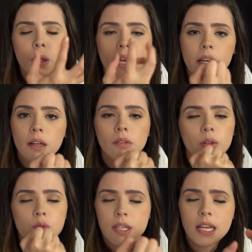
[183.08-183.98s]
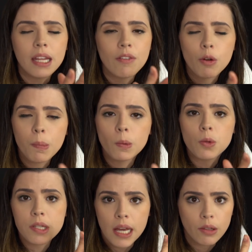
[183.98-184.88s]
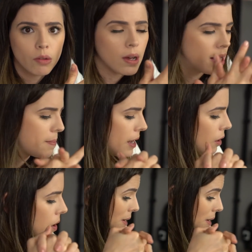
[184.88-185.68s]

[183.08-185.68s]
porque ele não, eu não sei se ele tava no ponto certo do caramelo.